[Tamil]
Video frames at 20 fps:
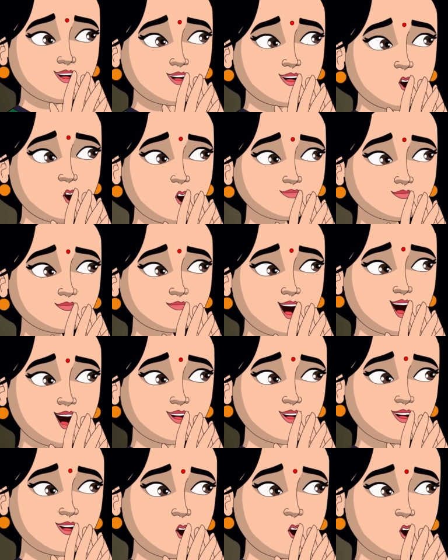திட்டாம
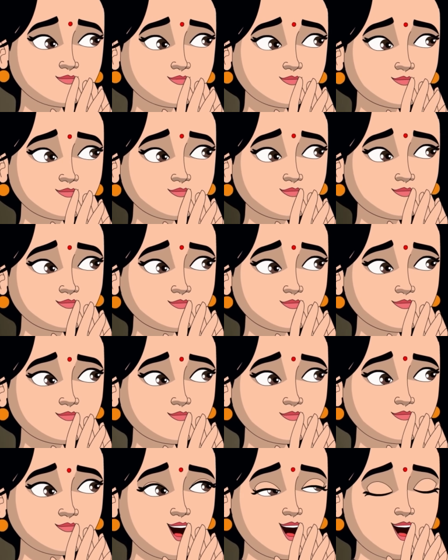இருந்ததுக்கு
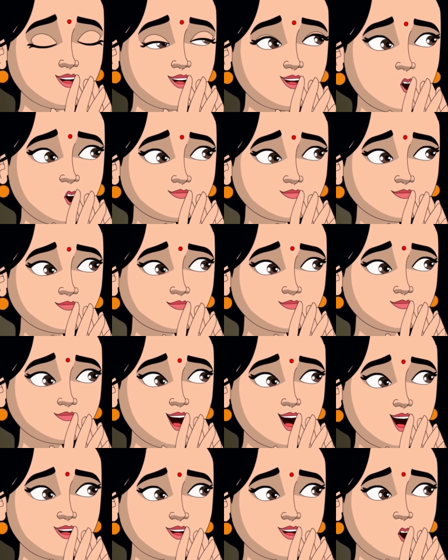இது எல்லாத்துக்கும்
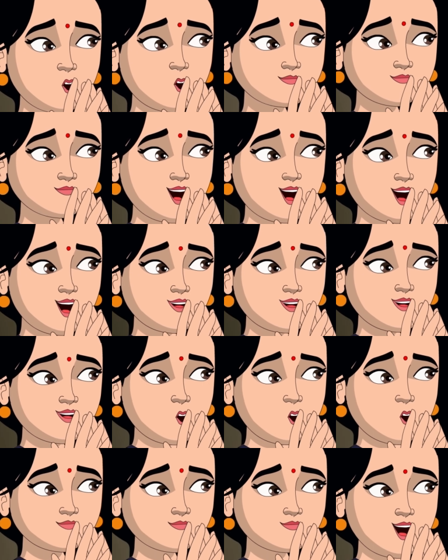காரணம் இந்த
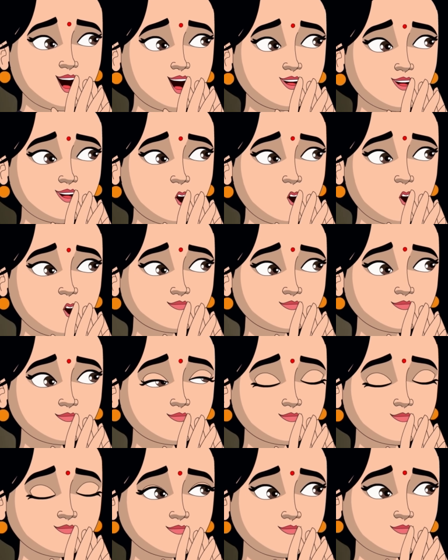எலுமிச்சை தானா
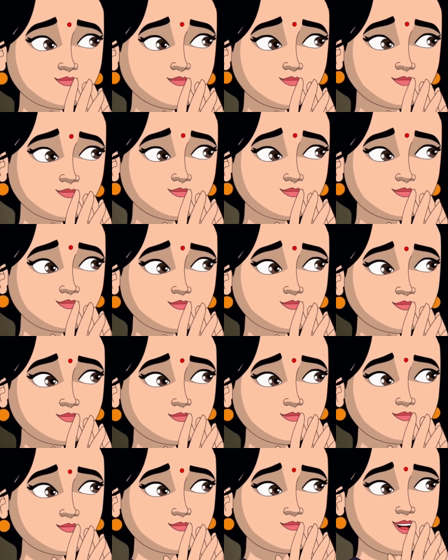
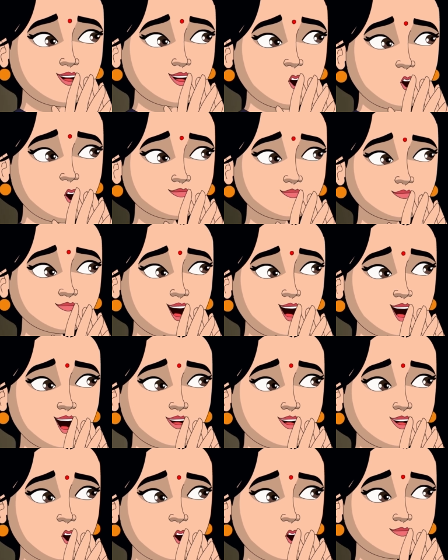அப்படின்னா இது ஒரு
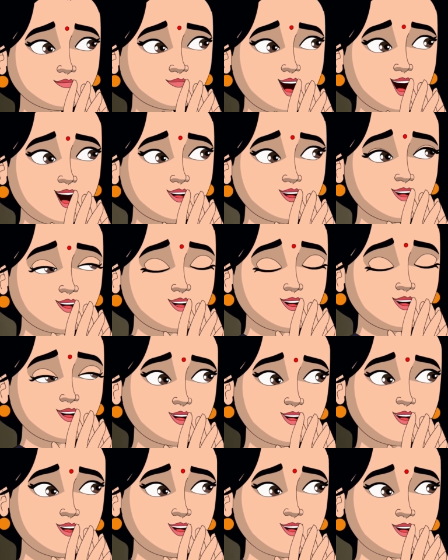மாய எலுமிச்சை பழம்
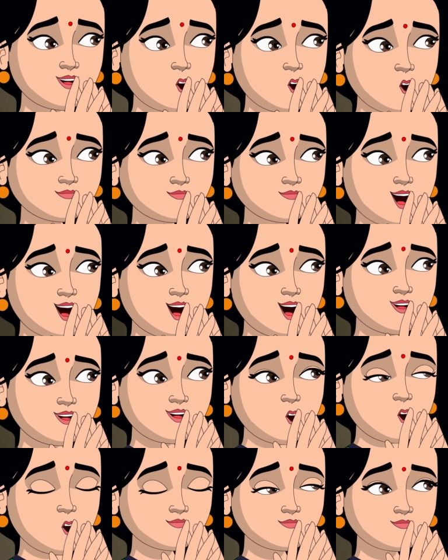நீ தான்
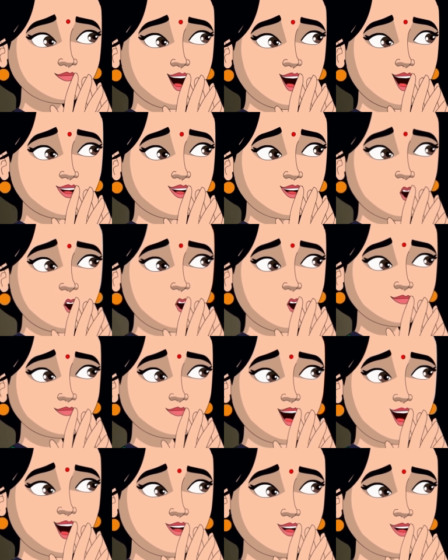இப்ப எங்களை
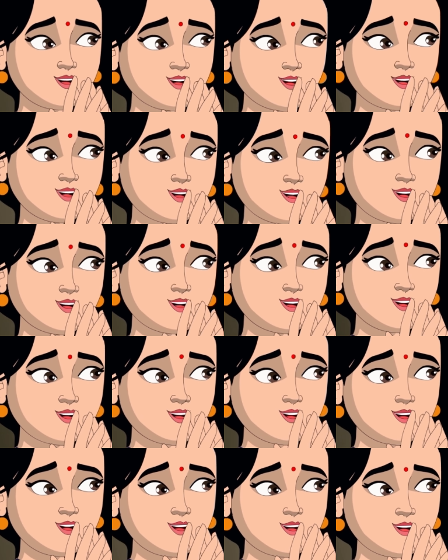காப்பாத்துறியா
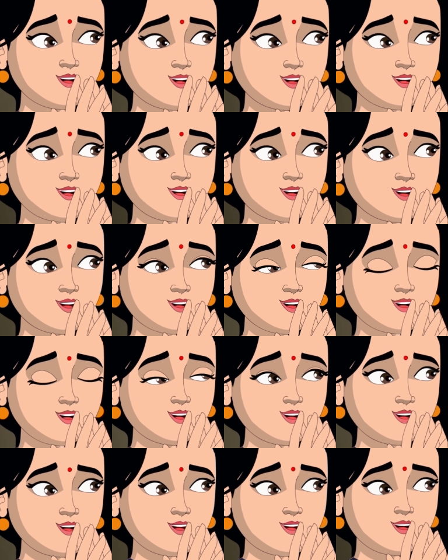அப்படின்னு தினந்தோறும்
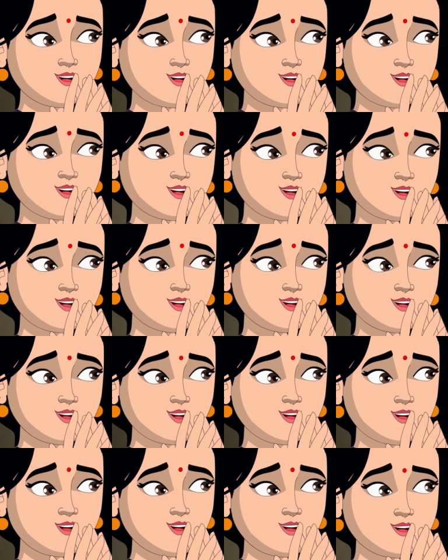அந்த எலுமிச்சைக்கு
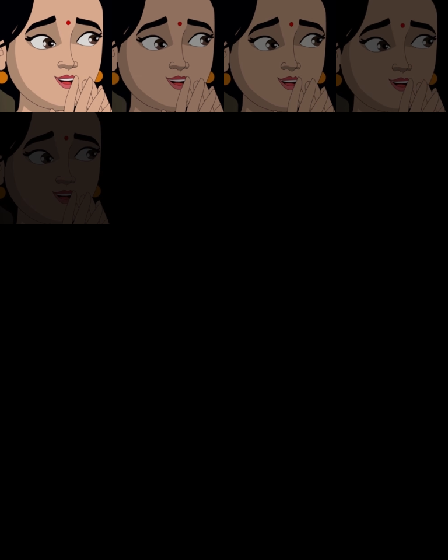பூஜை பண்ணி